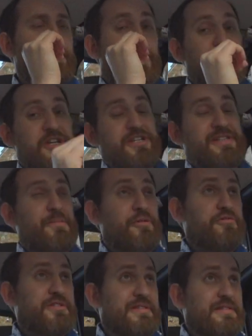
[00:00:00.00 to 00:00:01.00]
Po pierwsze
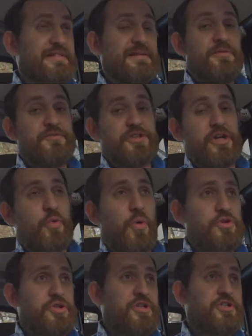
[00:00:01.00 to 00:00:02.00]
samochód jest niesamowicie głośny.